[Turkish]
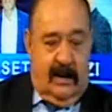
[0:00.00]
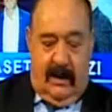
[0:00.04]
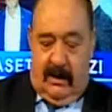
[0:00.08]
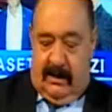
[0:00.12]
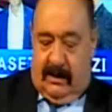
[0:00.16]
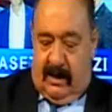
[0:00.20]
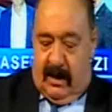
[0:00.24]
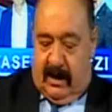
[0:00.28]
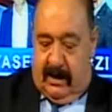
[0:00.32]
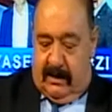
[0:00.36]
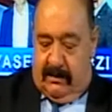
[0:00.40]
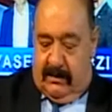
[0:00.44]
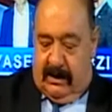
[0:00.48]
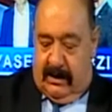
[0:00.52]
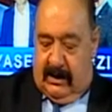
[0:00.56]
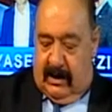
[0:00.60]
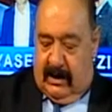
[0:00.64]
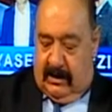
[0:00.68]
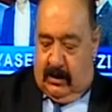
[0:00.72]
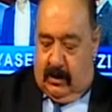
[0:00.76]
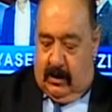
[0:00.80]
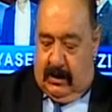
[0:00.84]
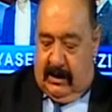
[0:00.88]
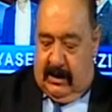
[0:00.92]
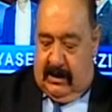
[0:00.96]
Yani
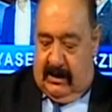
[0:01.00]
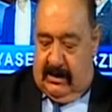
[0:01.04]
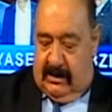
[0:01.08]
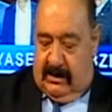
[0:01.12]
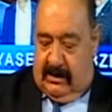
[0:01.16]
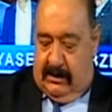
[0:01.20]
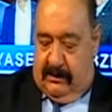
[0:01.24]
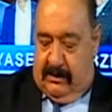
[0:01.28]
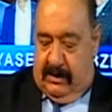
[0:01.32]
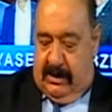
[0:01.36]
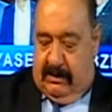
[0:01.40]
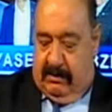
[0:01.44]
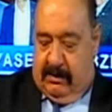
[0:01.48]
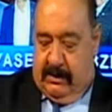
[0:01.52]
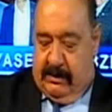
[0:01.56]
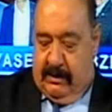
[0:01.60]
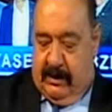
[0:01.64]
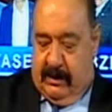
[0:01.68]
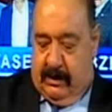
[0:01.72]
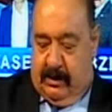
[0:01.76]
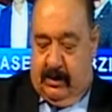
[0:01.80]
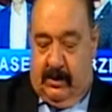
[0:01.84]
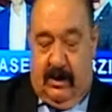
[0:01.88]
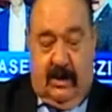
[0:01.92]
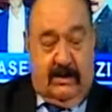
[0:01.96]
millet oraya gidip
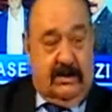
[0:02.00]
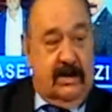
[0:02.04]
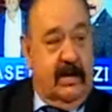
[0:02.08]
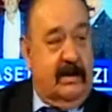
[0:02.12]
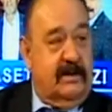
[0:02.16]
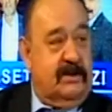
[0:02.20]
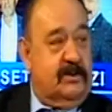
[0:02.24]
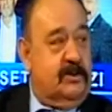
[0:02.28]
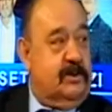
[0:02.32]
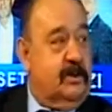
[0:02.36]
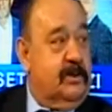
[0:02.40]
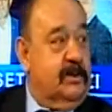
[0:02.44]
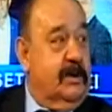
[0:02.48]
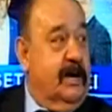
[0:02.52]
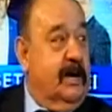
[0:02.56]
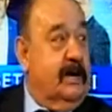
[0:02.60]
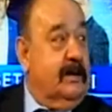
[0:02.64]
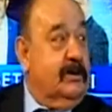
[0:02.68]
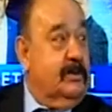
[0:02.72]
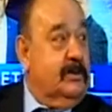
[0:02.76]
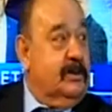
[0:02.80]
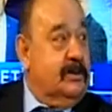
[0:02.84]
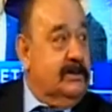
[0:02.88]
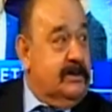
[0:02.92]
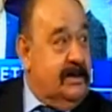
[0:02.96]
75 kuruşa çay içiyordu,
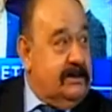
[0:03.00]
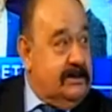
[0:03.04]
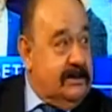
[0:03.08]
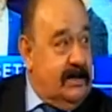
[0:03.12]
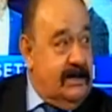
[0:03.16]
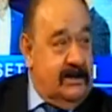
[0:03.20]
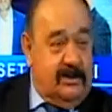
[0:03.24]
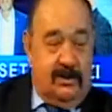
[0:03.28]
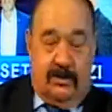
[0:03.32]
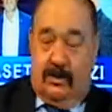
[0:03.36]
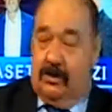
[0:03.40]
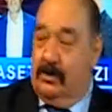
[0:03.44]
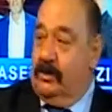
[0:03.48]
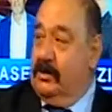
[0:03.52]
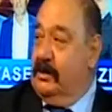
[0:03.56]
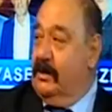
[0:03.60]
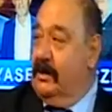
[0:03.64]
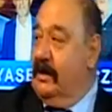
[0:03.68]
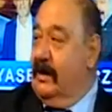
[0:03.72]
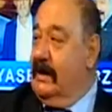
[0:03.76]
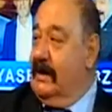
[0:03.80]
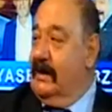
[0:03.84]
50 kuruşa çay içiyordu.